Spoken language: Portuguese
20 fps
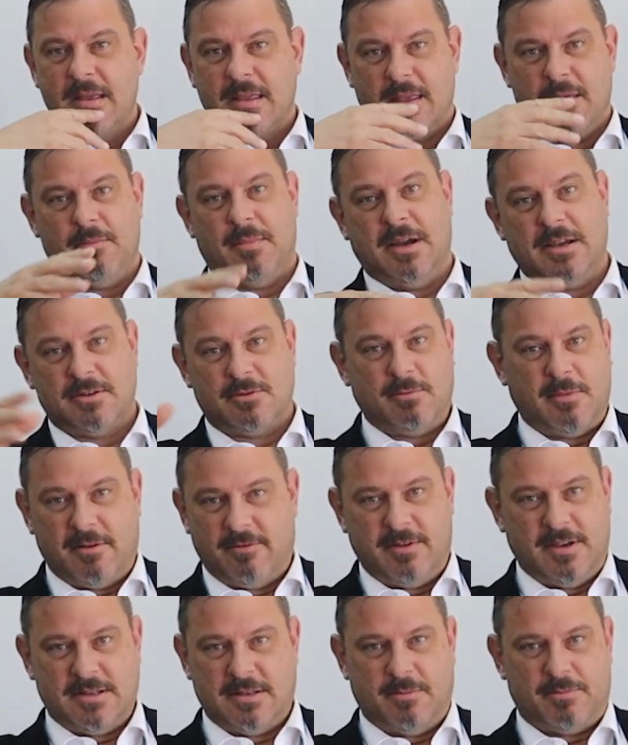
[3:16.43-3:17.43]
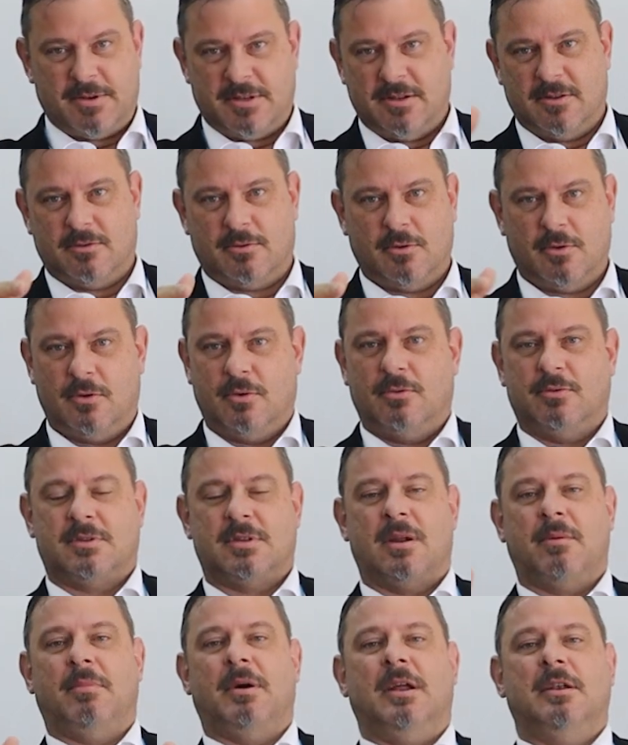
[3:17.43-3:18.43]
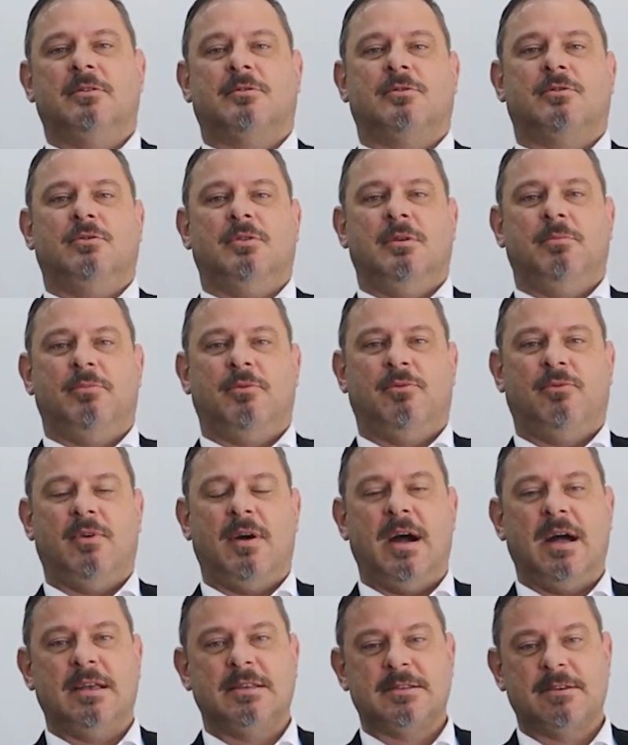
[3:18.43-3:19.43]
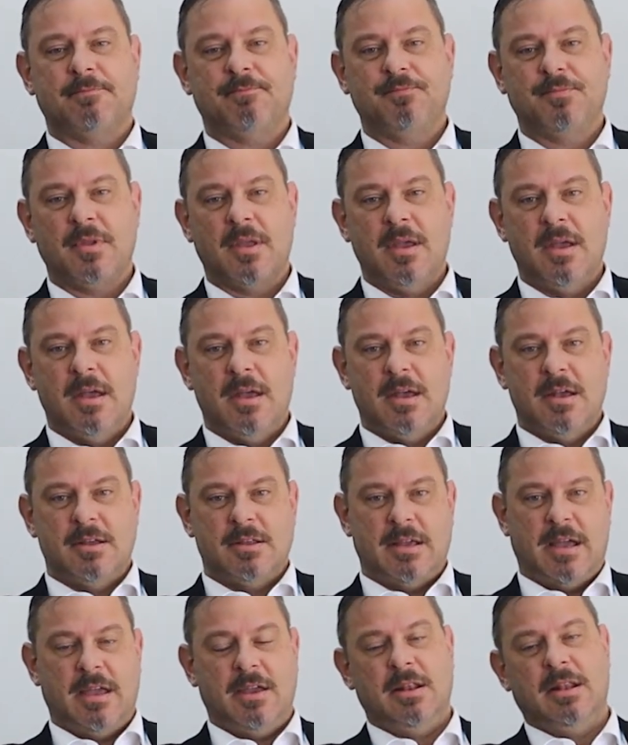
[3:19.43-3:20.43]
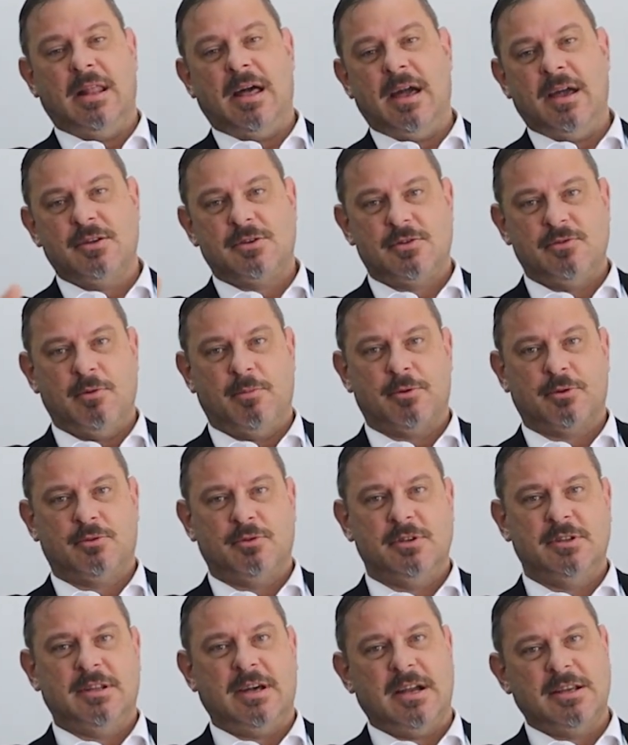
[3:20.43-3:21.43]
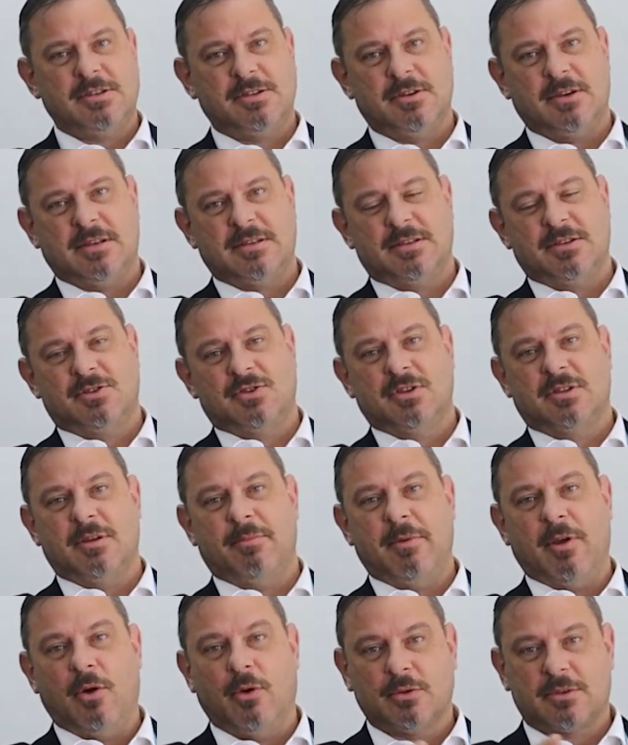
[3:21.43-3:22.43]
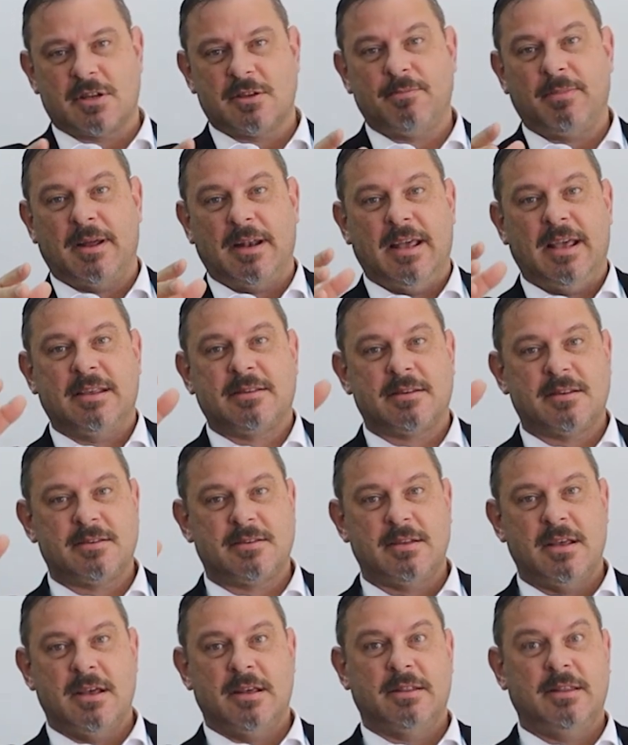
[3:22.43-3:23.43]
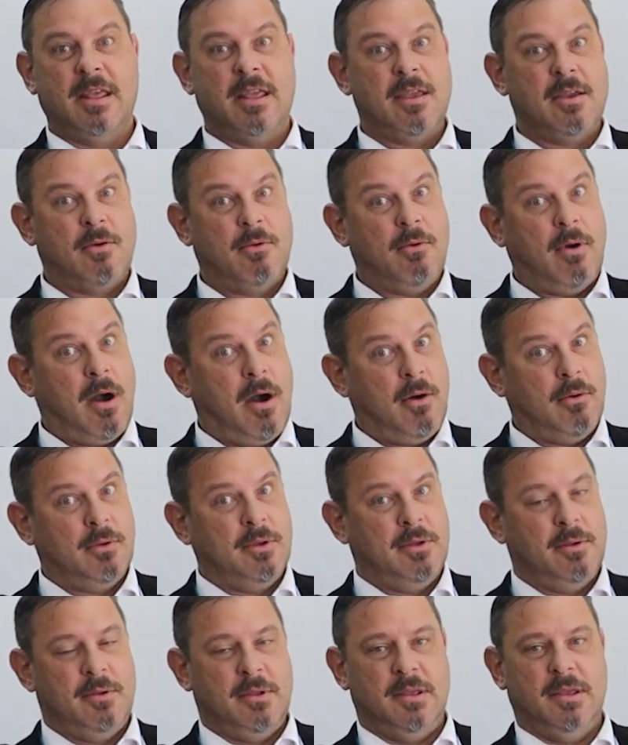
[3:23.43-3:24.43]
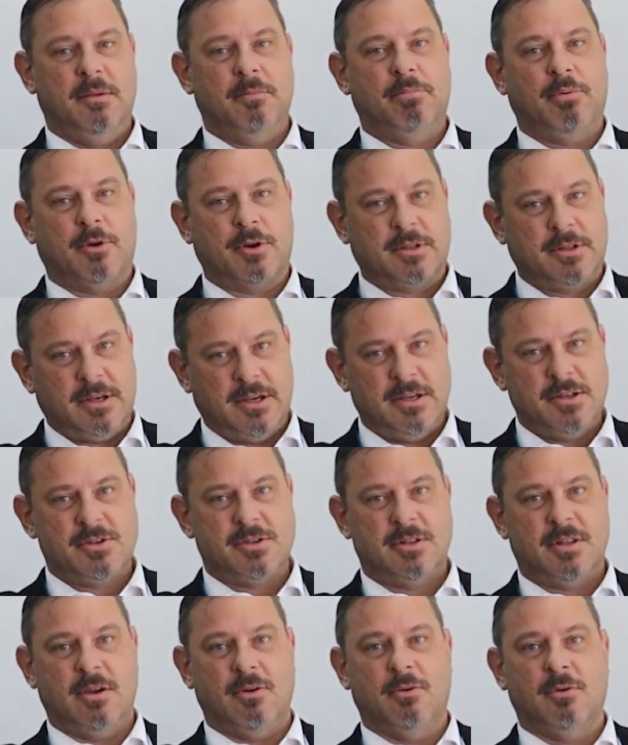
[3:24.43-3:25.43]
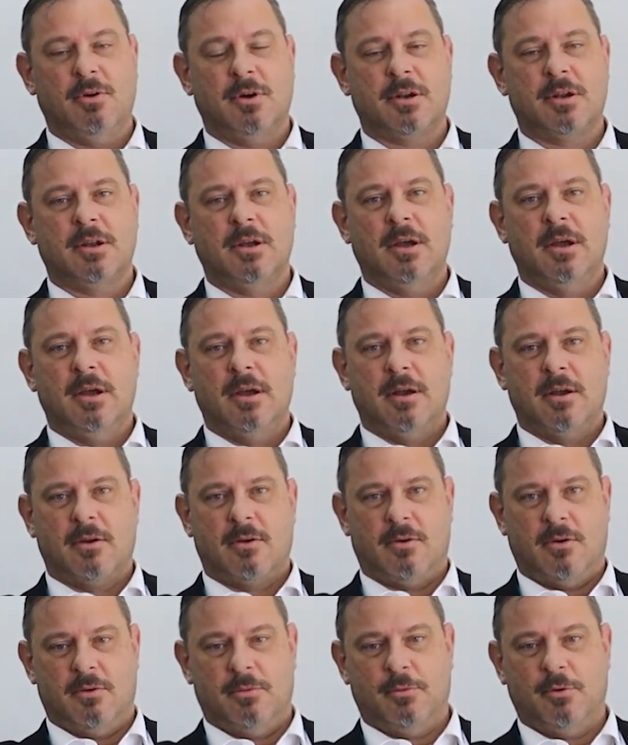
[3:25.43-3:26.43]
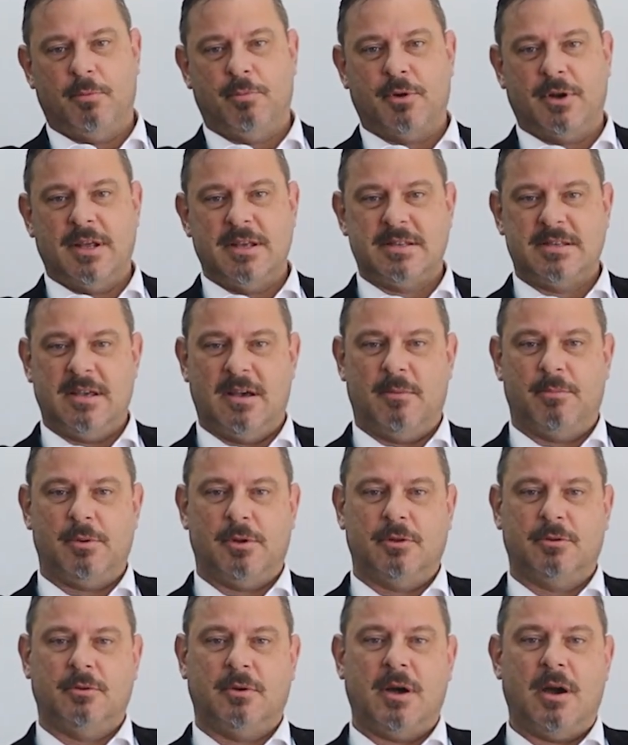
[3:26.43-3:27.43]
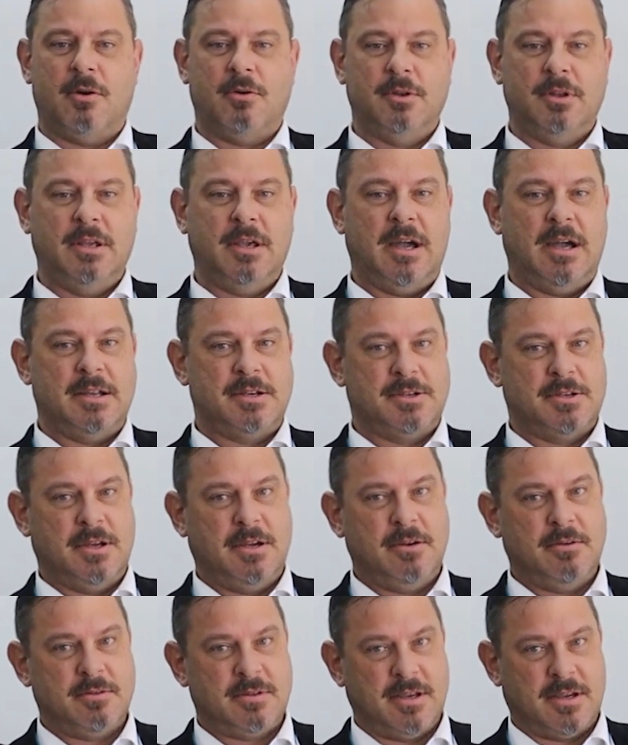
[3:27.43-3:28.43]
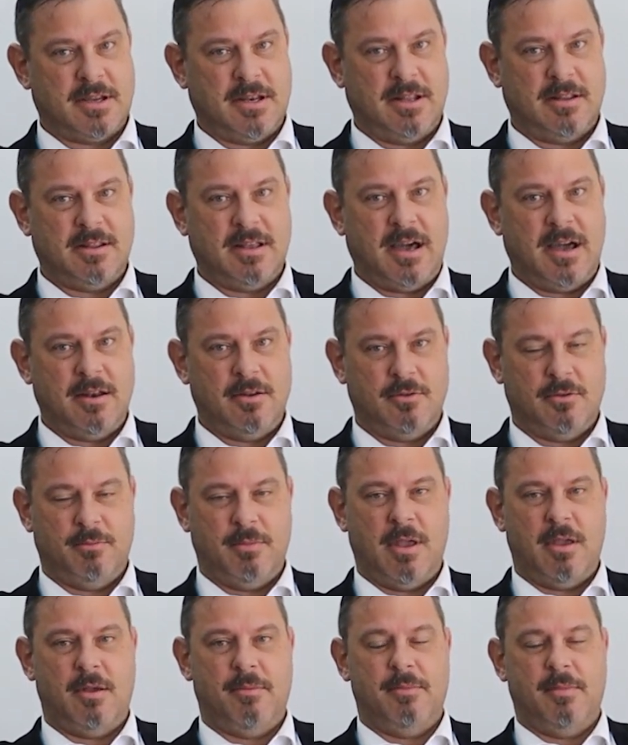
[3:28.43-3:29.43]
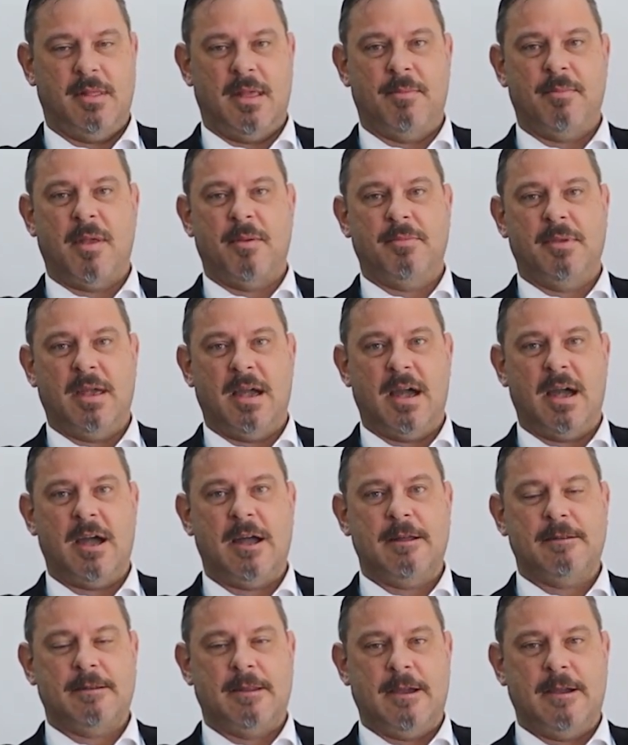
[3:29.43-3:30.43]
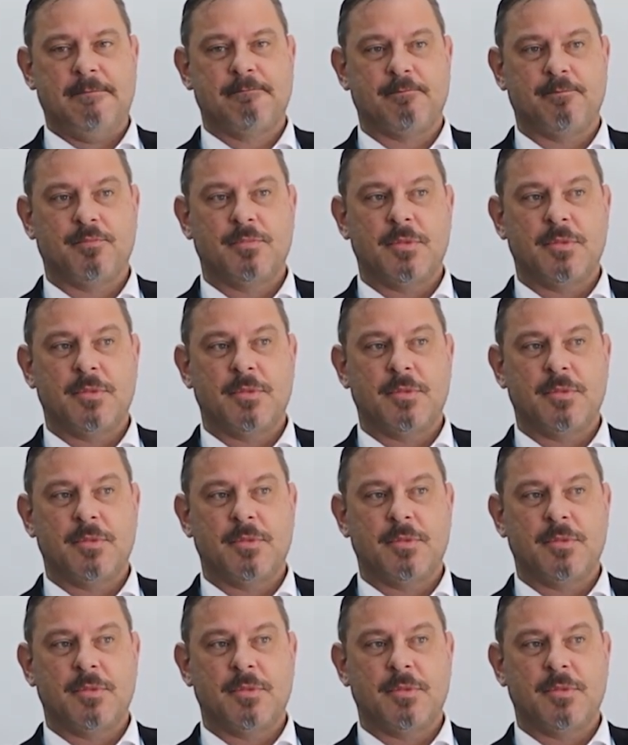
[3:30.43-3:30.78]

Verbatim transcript: que mais uma vez apresentou os trabalhos que o INPE faz. Aí lá eu tive a oportunidade de assistir também outras palestras de igual e importante teor, como por exemplo a do Raoni Rajão, secretário do MMA, né?